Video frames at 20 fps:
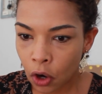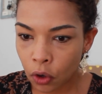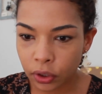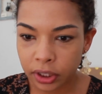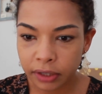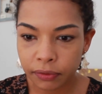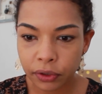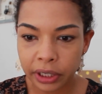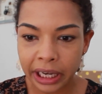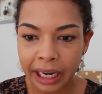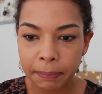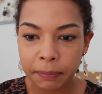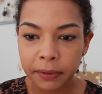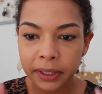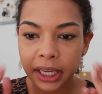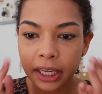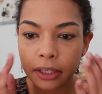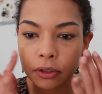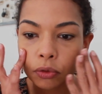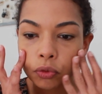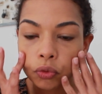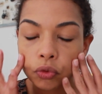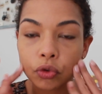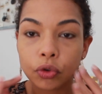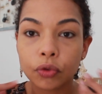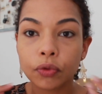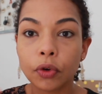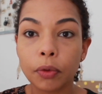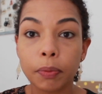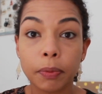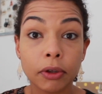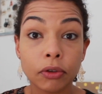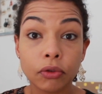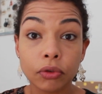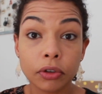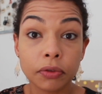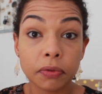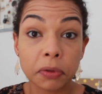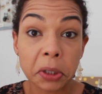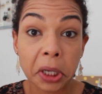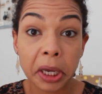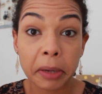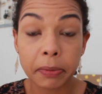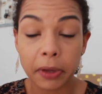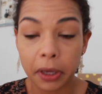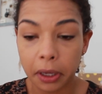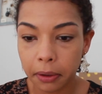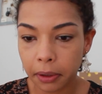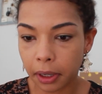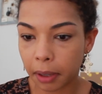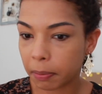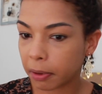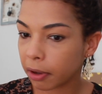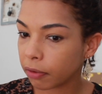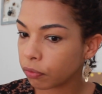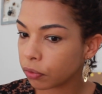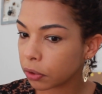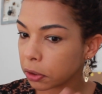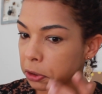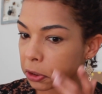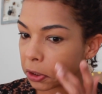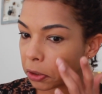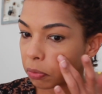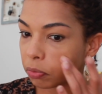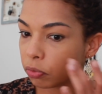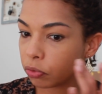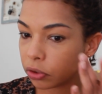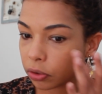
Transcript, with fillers: Au niveau de l'application, je trouve qu'au pinceau il se fait très bien. Après il faudra essayer